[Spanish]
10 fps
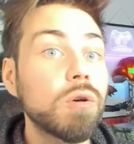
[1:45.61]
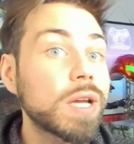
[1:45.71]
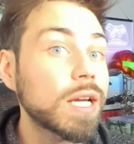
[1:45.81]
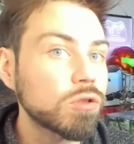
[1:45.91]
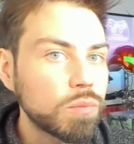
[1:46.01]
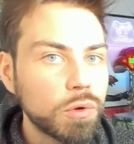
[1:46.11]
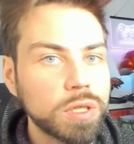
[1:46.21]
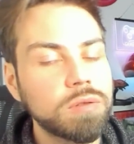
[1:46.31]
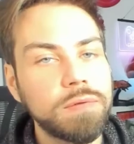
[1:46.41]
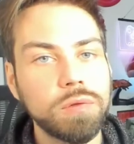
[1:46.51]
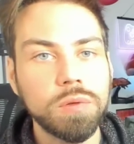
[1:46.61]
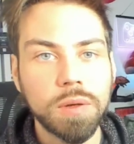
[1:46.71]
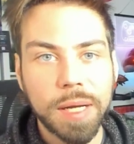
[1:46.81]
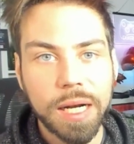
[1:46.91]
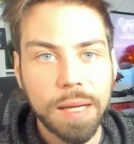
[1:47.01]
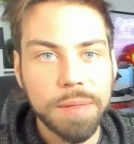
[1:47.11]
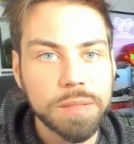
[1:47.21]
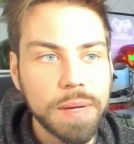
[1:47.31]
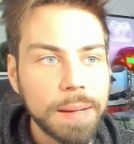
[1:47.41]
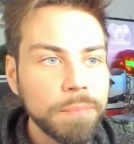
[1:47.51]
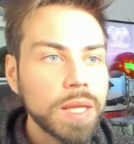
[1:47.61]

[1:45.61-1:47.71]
lo que ha supuesto a futuro para la misma.